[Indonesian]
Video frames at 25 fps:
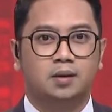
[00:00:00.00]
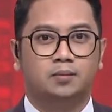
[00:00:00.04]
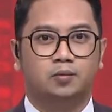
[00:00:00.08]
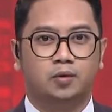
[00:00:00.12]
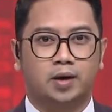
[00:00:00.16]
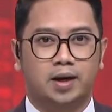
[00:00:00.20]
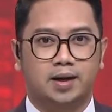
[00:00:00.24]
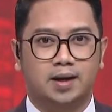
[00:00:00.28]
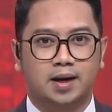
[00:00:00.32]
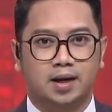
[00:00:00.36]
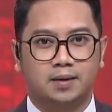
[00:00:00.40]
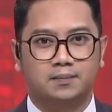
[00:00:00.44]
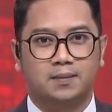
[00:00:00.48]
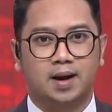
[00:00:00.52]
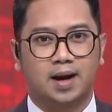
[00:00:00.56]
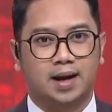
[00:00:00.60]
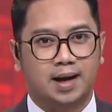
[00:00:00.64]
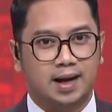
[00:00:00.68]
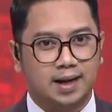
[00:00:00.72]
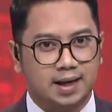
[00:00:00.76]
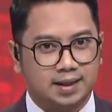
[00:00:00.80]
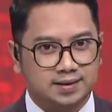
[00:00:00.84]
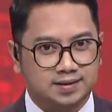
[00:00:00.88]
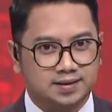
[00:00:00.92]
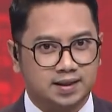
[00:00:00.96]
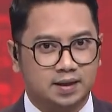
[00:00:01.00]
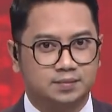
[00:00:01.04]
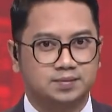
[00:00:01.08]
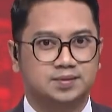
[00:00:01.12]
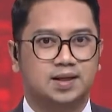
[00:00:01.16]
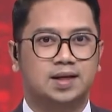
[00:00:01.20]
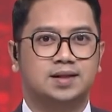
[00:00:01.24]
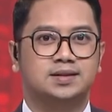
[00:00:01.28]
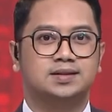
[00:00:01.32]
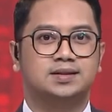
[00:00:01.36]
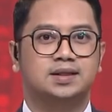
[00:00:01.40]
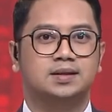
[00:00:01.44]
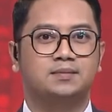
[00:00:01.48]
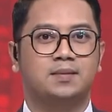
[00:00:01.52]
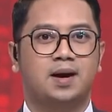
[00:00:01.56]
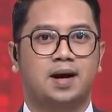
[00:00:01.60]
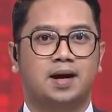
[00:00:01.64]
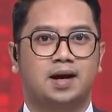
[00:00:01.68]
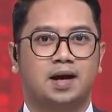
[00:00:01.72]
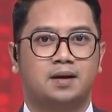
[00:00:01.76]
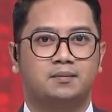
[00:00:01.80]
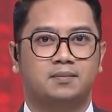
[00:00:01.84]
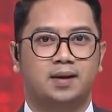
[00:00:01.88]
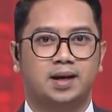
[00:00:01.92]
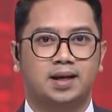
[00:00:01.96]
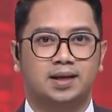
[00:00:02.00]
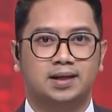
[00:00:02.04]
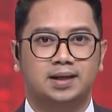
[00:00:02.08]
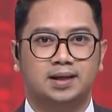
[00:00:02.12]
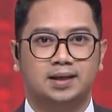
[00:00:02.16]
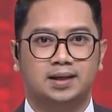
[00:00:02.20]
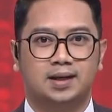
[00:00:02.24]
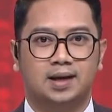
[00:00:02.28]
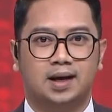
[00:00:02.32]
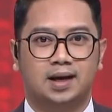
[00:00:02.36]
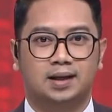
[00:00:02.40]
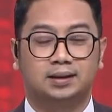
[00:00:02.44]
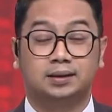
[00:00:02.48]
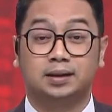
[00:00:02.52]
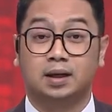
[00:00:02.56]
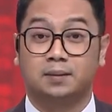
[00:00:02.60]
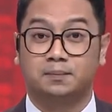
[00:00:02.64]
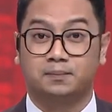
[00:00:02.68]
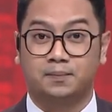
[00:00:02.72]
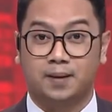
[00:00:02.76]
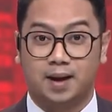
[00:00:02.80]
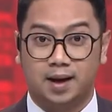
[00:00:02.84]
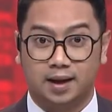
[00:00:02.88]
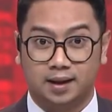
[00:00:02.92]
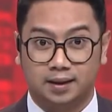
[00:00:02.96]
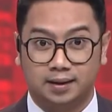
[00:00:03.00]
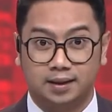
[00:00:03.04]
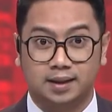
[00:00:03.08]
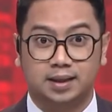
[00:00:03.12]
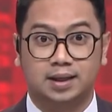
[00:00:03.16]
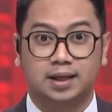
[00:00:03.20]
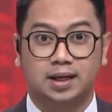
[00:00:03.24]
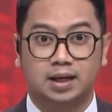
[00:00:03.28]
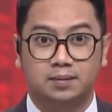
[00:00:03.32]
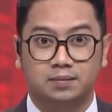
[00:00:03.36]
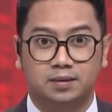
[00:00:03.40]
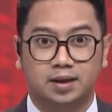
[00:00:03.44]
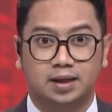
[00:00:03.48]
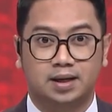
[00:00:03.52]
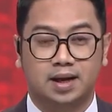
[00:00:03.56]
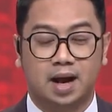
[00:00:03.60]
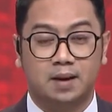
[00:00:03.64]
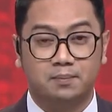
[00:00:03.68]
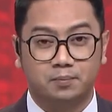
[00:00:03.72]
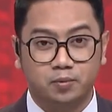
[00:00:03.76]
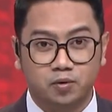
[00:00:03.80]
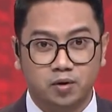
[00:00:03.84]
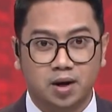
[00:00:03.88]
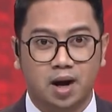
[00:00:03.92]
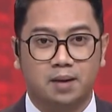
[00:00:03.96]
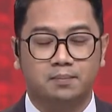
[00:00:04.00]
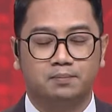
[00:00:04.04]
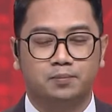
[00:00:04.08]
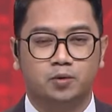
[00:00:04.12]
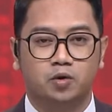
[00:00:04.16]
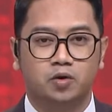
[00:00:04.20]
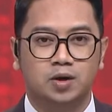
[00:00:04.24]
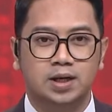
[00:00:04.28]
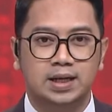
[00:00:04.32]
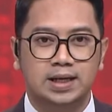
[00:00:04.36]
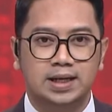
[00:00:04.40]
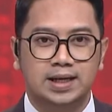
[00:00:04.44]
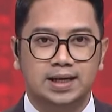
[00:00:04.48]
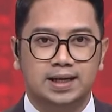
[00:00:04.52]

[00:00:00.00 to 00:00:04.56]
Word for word: Mulai dari makanan siap saji, makanan bayi hingga terpal dikirim ke kampung-kampung